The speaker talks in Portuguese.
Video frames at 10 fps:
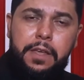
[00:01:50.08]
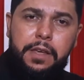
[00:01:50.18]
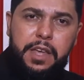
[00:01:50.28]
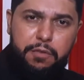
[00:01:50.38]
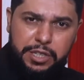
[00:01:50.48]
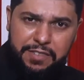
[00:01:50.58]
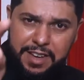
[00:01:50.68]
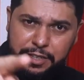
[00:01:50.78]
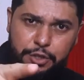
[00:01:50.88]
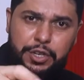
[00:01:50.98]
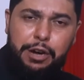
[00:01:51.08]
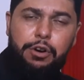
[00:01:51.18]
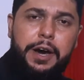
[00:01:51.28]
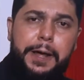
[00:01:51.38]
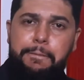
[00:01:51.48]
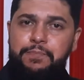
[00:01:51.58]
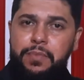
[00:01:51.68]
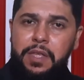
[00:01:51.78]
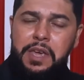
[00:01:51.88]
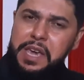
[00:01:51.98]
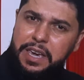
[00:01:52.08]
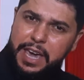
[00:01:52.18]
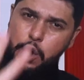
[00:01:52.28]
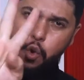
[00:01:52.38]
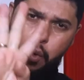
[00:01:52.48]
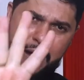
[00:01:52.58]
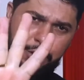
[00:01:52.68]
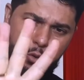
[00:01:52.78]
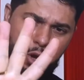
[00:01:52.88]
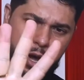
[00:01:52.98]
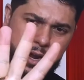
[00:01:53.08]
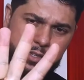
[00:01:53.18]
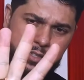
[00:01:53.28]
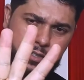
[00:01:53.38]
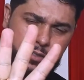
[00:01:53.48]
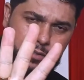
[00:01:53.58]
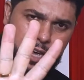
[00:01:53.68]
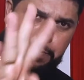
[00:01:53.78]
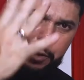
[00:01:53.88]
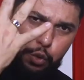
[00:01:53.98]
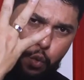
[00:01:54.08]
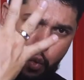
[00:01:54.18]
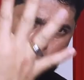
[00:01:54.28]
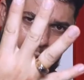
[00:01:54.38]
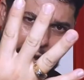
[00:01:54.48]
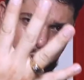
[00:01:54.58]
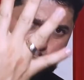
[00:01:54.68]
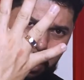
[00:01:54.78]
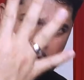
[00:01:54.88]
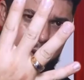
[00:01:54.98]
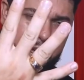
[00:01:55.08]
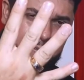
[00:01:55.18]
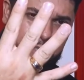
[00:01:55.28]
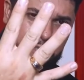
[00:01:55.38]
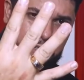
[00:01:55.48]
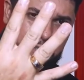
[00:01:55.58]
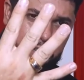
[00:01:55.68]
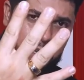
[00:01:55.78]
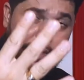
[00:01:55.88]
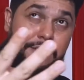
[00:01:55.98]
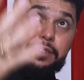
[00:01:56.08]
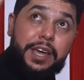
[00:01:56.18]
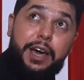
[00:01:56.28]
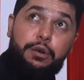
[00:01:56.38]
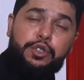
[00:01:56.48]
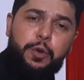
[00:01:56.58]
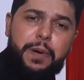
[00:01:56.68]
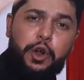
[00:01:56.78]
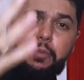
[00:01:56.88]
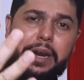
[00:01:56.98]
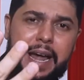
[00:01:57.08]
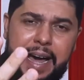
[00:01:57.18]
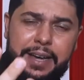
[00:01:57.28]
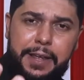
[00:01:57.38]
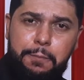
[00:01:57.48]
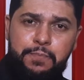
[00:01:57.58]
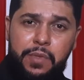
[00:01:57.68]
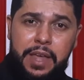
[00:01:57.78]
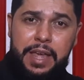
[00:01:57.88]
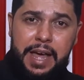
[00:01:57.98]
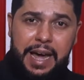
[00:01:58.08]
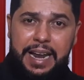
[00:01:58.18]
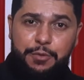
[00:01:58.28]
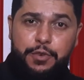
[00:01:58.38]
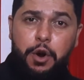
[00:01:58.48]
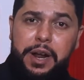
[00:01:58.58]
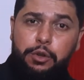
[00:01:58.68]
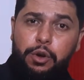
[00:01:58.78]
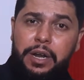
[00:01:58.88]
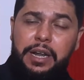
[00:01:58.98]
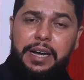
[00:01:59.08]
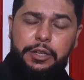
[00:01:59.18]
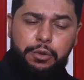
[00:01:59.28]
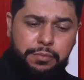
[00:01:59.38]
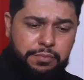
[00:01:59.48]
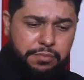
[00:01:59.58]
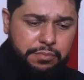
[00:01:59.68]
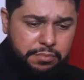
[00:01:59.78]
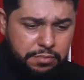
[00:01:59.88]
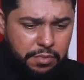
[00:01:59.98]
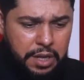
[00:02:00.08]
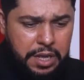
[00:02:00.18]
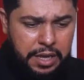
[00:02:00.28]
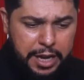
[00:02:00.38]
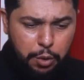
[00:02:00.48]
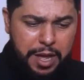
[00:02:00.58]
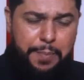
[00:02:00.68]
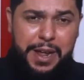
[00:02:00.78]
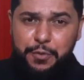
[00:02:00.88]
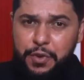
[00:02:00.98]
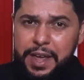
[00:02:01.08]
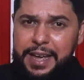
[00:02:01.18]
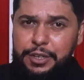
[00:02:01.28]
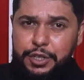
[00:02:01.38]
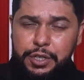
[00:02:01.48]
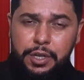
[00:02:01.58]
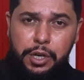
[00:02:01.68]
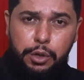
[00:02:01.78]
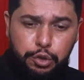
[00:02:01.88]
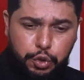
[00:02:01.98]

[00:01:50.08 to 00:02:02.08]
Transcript: E você vai assistir agora que em quatro horas, repito, quatro horas, Deus operou milagre. A lavoura do Orlando que não ia para frente, os